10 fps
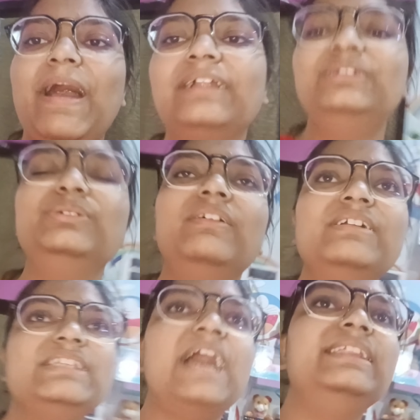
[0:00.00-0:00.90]
बैक टू आवर
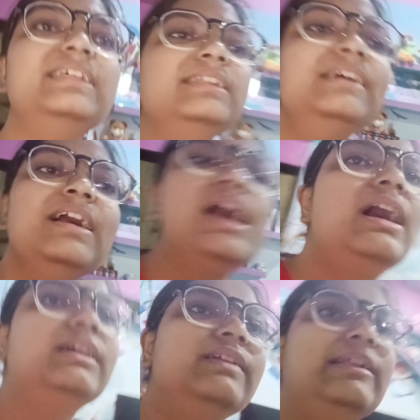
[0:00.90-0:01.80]
चैनल
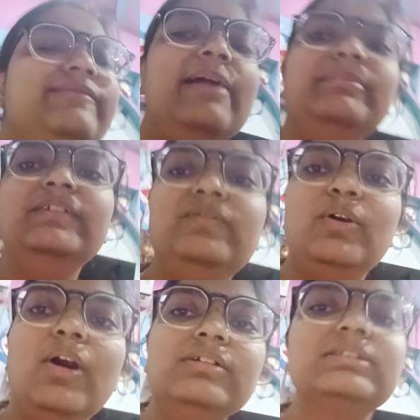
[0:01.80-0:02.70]
अग्रवाल फैमिली
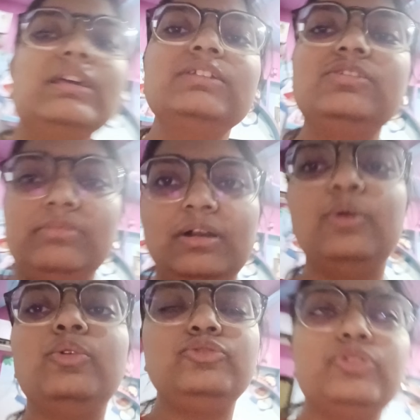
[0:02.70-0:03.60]
व्लॉग्स सुबह
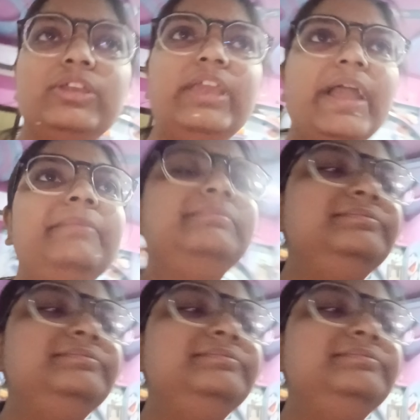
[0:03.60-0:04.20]
हो चुकी है